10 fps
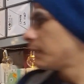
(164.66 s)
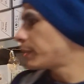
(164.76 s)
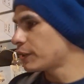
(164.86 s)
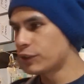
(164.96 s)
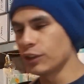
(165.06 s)
El
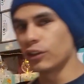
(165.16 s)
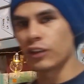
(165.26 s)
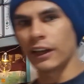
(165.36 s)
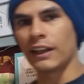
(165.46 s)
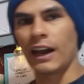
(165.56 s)

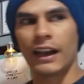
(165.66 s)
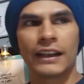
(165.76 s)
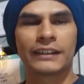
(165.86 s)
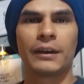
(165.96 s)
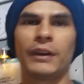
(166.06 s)
precio general
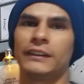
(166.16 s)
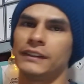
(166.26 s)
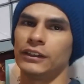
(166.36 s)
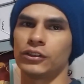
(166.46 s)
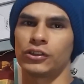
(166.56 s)
es de
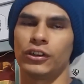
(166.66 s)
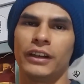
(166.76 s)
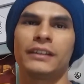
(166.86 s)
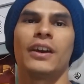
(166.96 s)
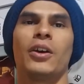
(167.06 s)
25
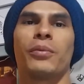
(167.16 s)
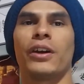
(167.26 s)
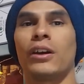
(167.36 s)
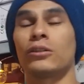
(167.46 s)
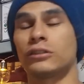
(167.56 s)
soles.
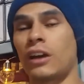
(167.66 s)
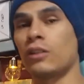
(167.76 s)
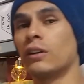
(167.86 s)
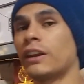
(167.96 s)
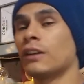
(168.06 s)
Pueden encontrarlo
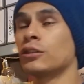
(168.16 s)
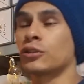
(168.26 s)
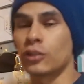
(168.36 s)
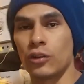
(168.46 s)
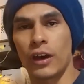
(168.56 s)
en cualquiera de
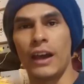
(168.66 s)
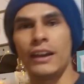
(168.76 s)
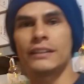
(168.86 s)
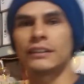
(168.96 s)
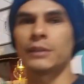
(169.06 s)
nuestros
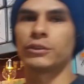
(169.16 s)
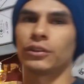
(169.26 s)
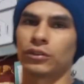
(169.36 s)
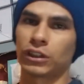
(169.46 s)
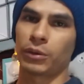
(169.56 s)
locales. Estamos
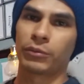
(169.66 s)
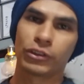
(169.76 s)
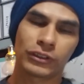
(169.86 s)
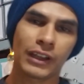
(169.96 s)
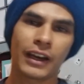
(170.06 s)
en Octavio
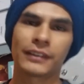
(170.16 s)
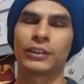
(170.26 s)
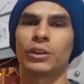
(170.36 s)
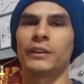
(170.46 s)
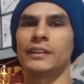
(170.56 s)
Muñoz Naja
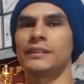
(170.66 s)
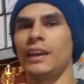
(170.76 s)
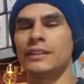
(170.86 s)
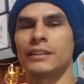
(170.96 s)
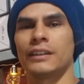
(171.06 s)

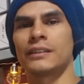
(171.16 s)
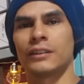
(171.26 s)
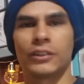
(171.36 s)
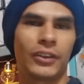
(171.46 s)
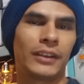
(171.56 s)
126, tienda
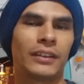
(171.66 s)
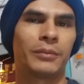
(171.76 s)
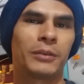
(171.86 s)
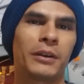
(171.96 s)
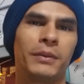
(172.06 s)
106 en
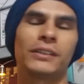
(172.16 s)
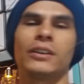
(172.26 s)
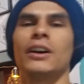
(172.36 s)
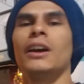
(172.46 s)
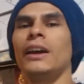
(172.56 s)
el primer
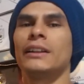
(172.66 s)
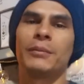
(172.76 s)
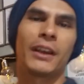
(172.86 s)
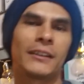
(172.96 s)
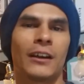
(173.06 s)
piso y
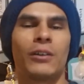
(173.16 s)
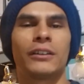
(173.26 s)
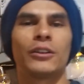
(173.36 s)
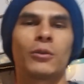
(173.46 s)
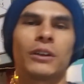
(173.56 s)
también en San
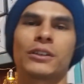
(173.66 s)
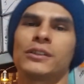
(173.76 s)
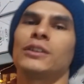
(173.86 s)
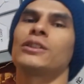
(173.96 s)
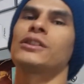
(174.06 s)
Juan de Dios
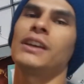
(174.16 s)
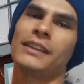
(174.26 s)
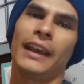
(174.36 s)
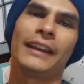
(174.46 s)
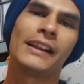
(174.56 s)

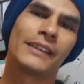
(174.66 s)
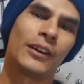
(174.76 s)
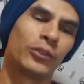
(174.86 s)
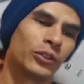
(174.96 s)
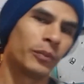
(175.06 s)
410 en el
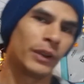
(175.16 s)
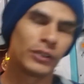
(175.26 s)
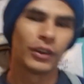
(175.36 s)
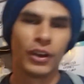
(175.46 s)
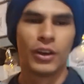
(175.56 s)
segundo
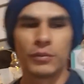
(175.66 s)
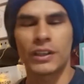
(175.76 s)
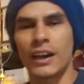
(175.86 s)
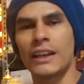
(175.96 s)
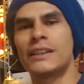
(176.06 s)
piso.
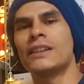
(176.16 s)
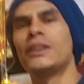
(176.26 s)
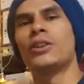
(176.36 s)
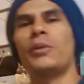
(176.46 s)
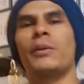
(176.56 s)
Muchas gracias
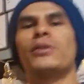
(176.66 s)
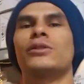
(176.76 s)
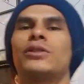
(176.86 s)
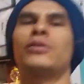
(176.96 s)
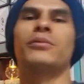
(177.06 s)
y nos
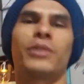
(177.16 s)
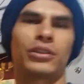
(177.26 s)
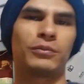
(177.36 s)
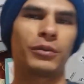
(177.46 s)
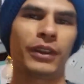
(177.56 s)
vemos en un
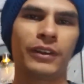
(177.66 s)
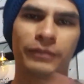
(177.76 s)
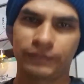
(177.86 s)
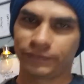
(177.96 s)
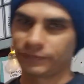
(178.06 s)
próximo
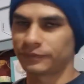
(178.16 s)
video.